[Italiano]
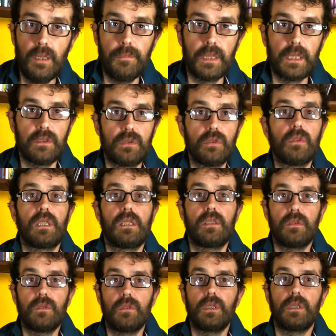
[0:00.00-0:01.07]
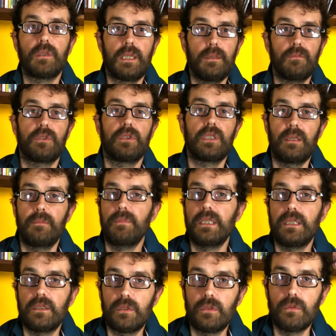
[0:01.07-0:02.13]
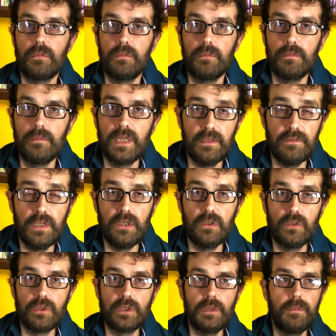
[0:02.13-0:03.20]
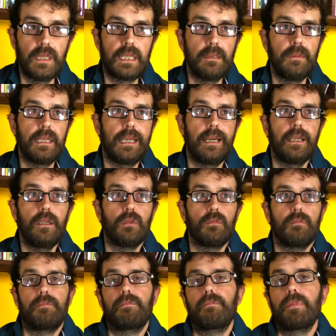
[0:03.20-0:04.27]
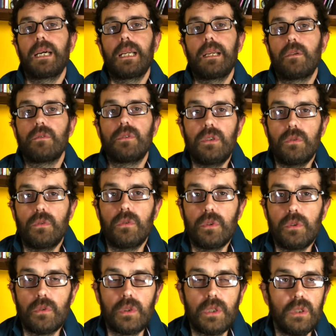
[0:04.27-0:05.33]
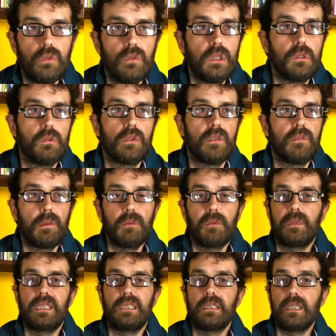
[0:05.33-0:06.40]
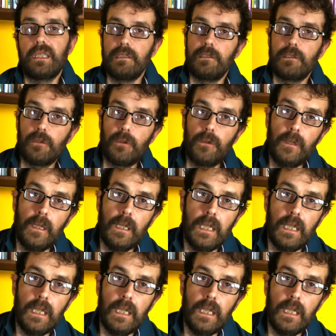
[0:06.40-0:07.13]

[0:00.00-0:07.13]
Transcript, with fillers: perché ci sono canzoni che musicalmente sono meravigliose ma che magari non parlano di noi o che noi non avremmo mai scritto.